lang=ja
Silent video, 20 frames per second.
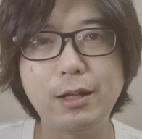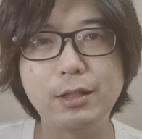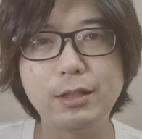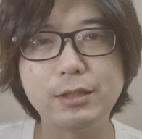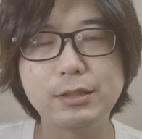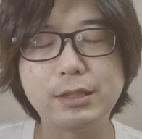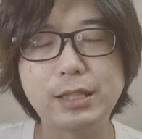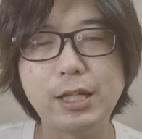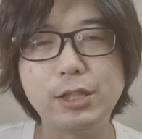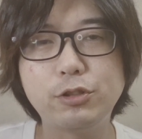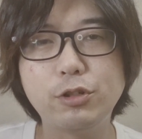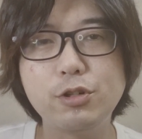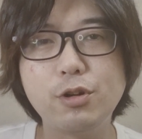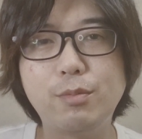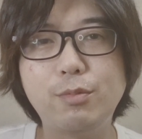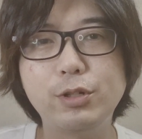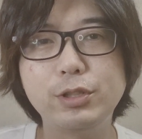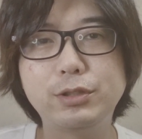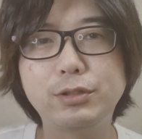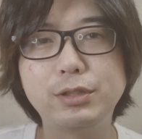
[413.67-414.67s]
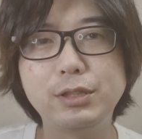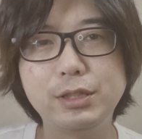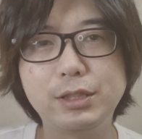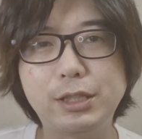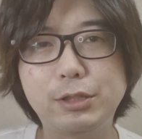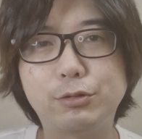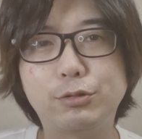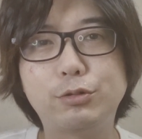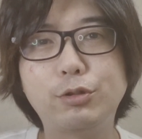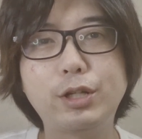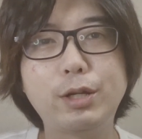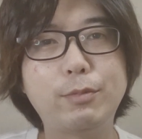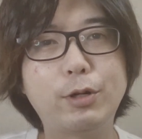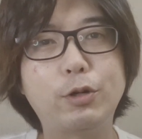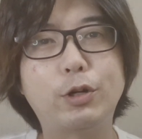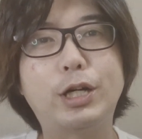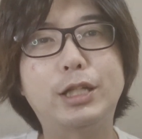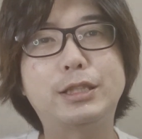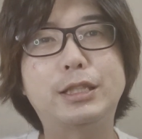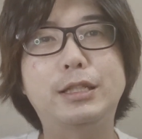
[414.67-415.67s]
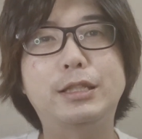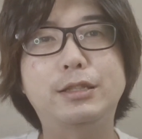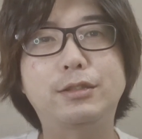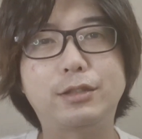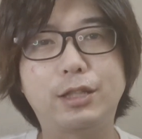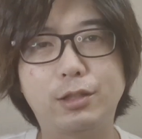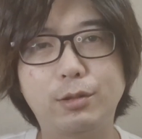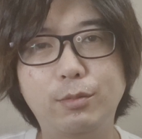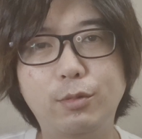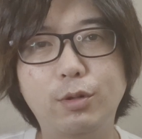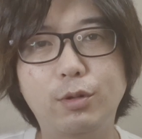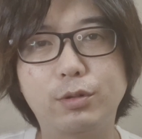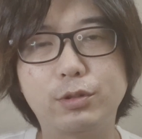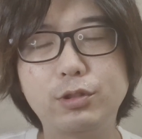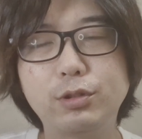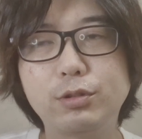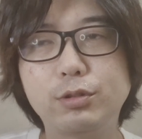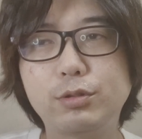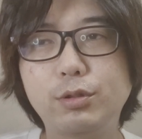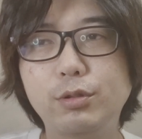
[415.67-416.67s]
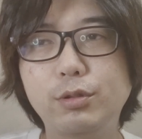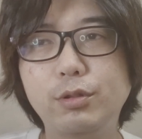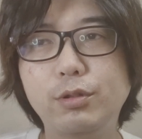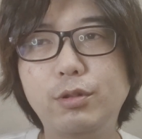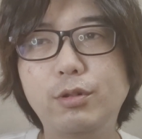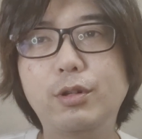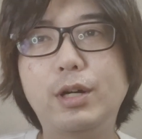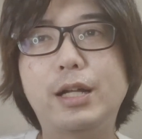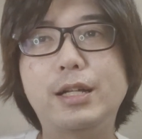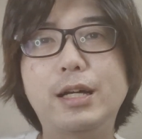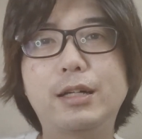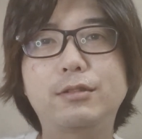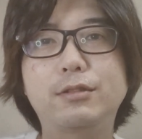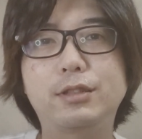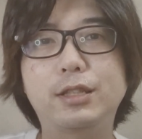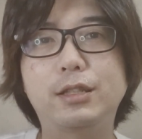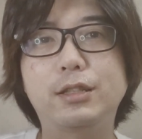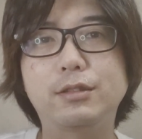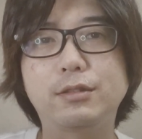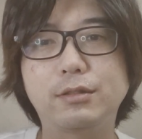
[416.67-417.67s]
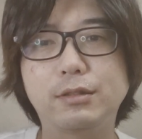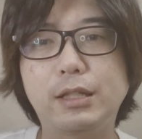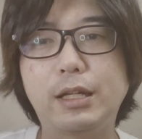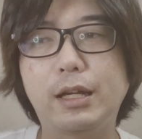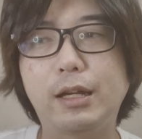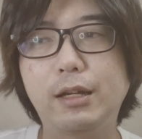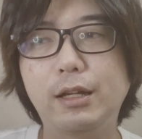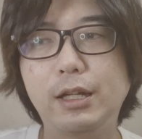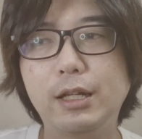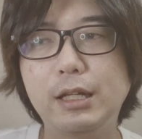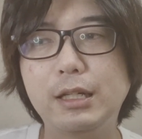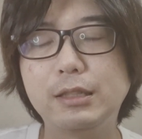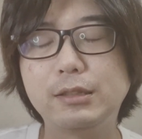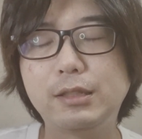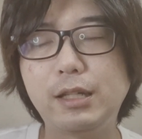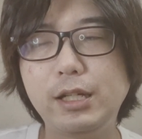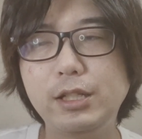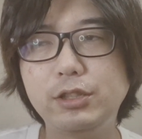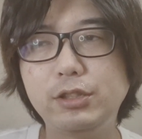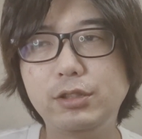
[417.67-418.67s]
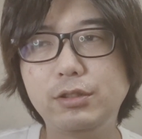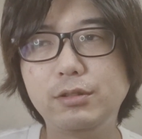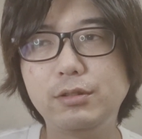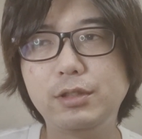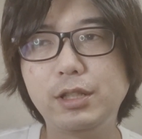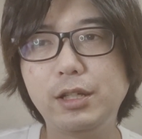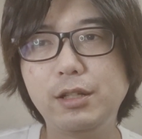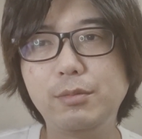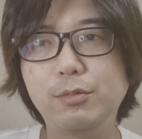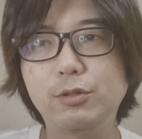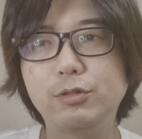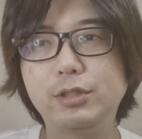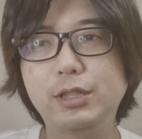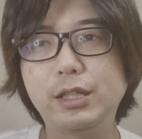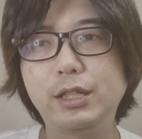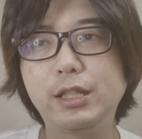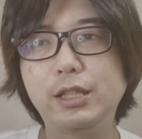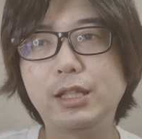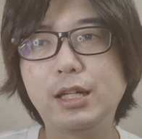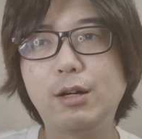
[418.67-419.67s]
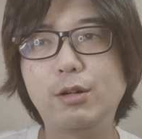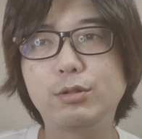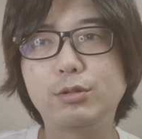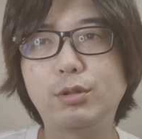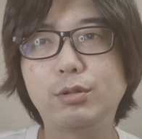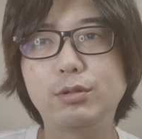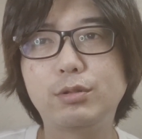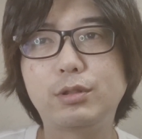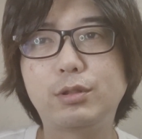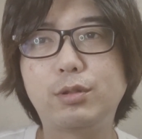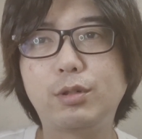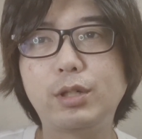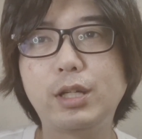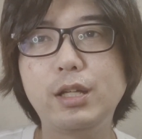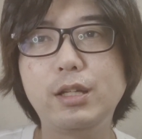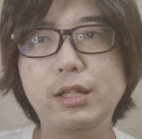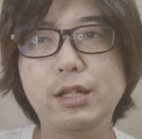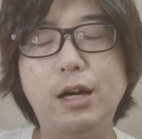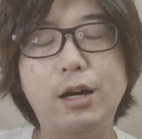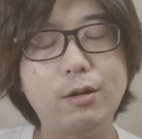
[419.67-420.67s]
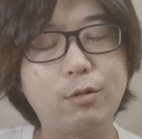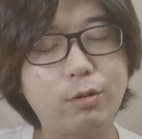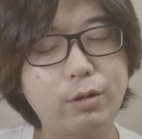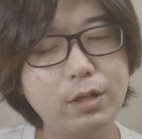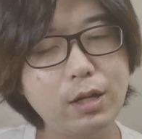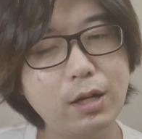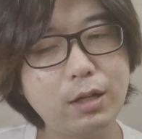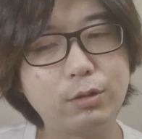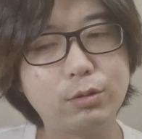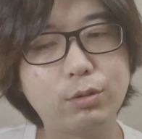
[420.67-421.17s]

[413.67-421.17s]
最初に思いついて言っとけばよかったんですけども、ちょっとその脳がなくてですね、最終的に僕がギターを撮るときに、あ、これなんか